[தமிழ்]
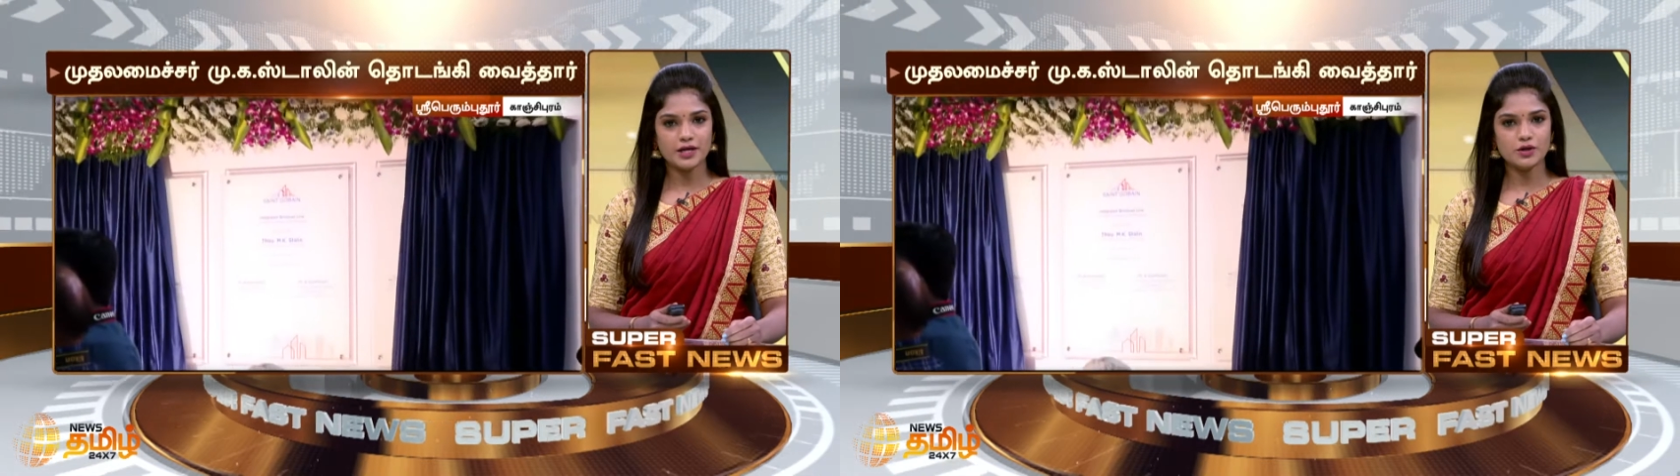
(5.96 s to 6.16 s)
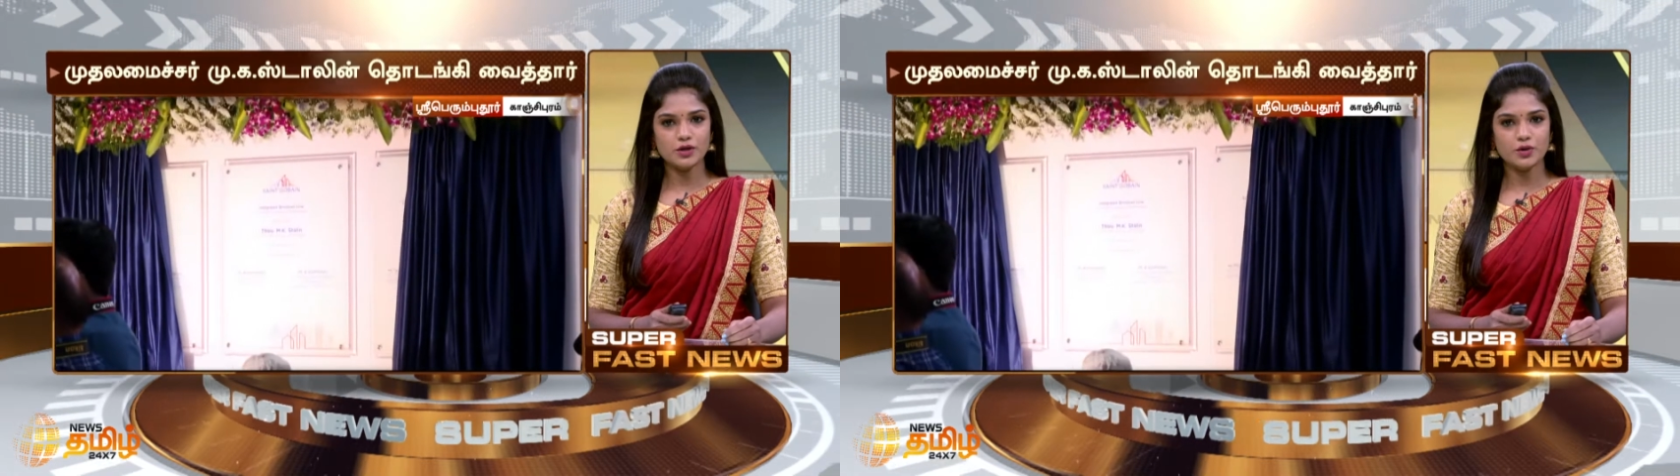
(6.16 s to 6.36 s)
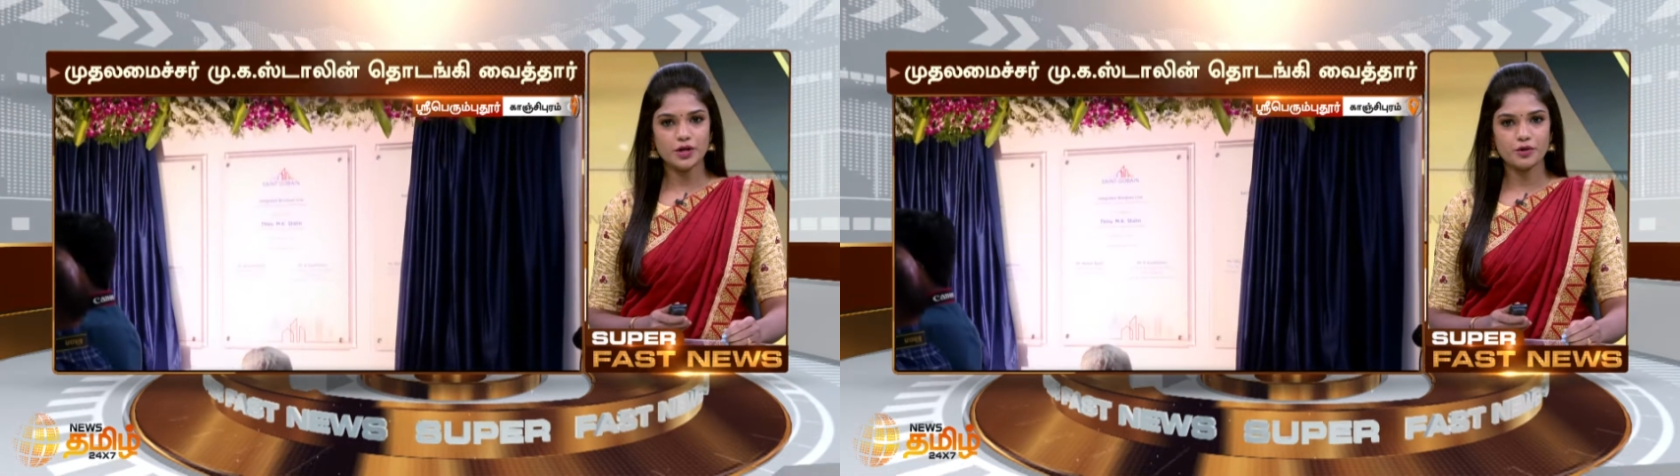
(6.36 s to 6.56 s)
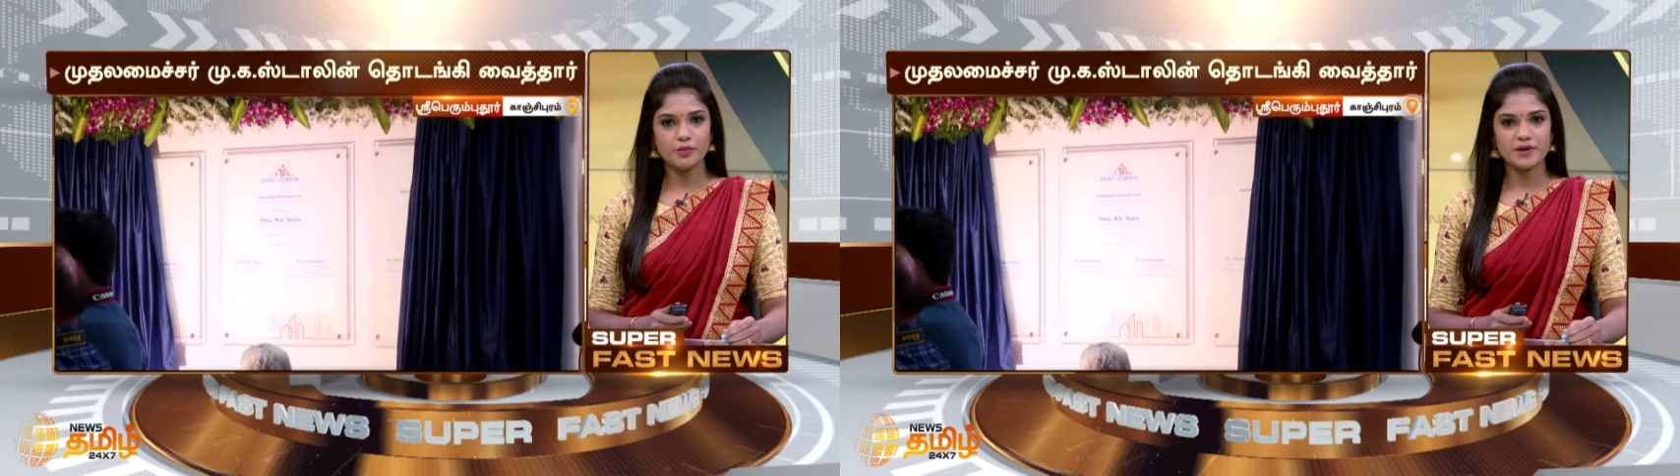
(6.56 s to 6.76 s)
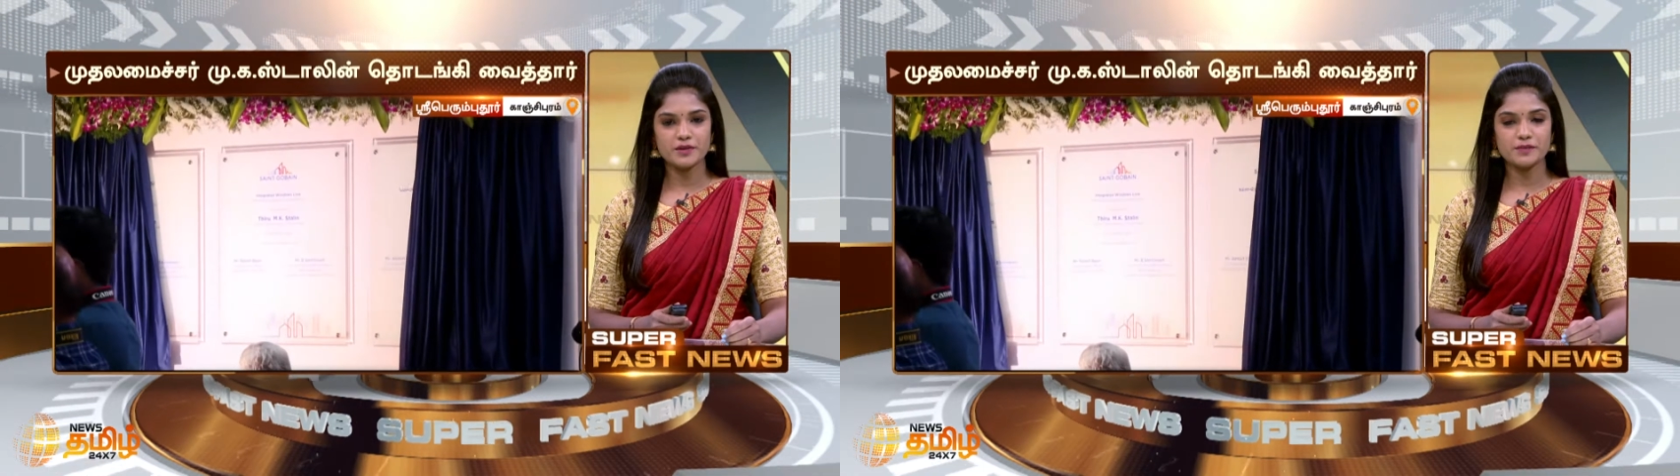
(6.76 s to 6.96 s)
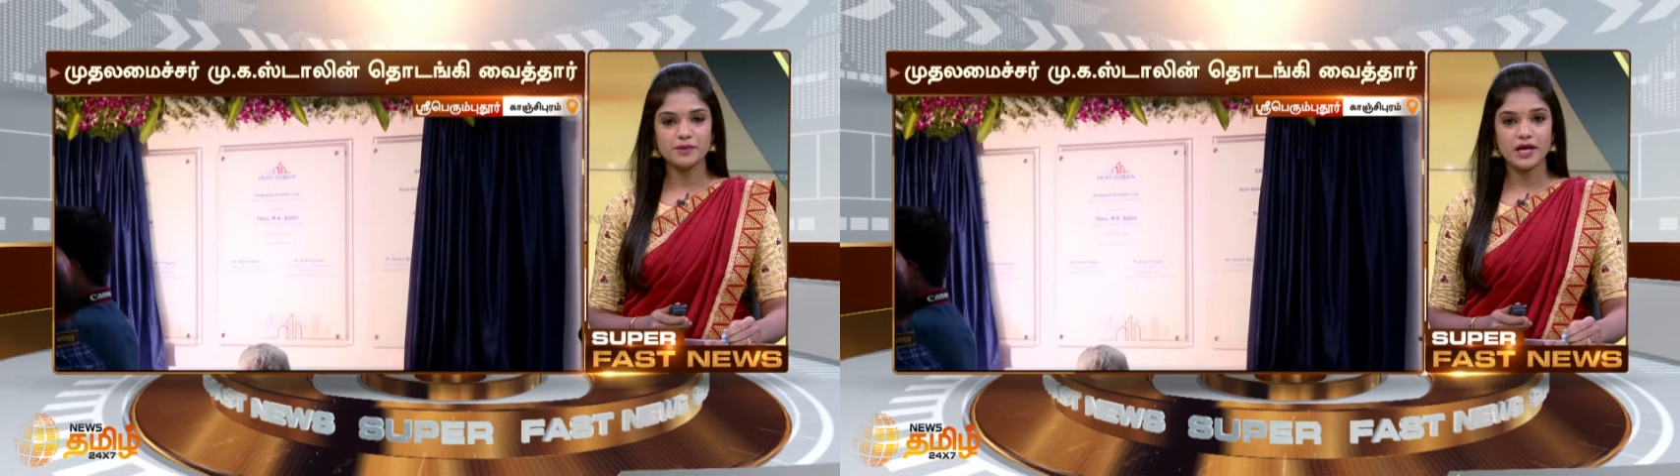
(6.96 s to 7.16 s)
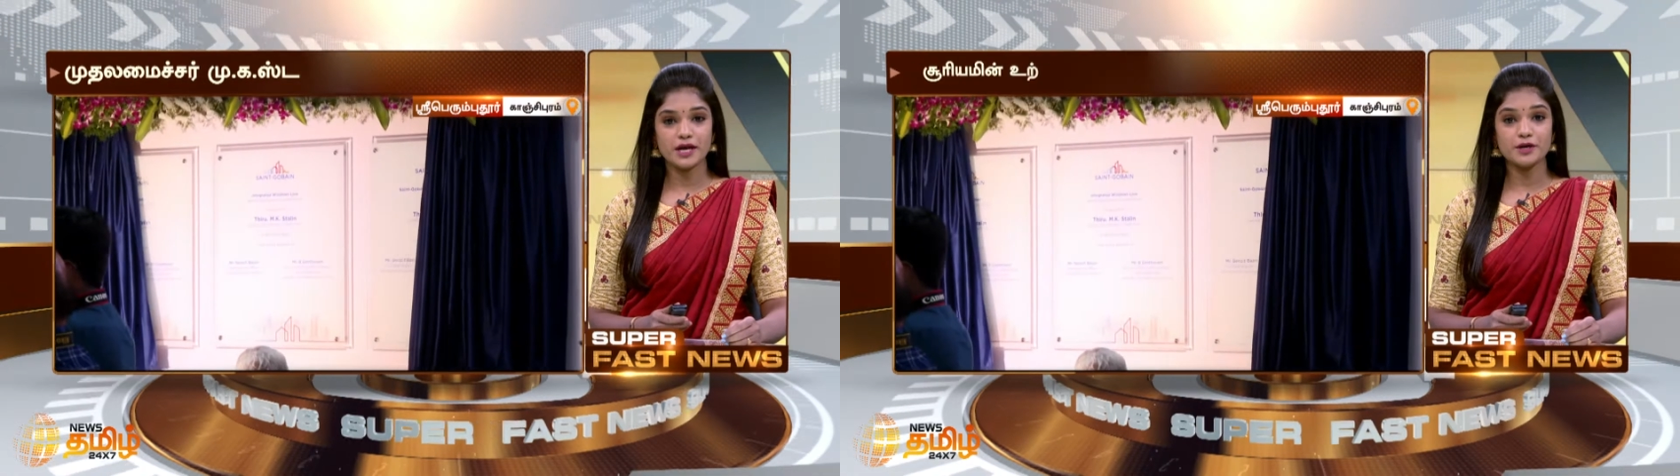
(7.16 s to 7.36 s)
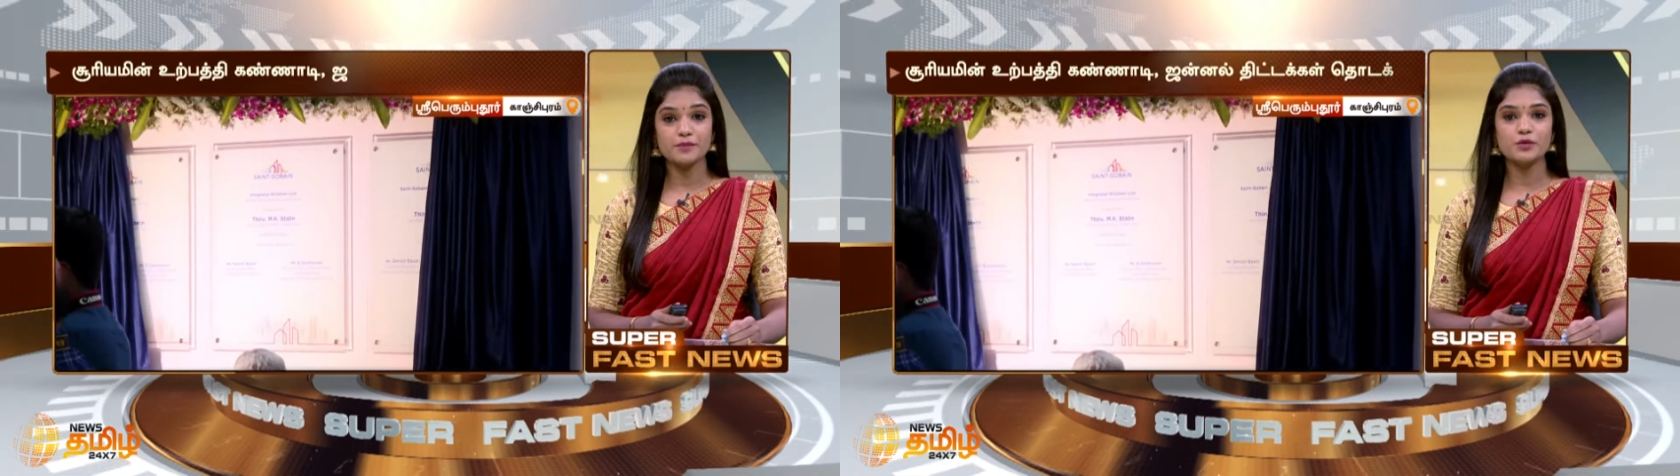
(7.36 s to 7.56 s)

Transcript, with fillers: ஐநூறு கோடி ரூபாய் மதிப்பிலான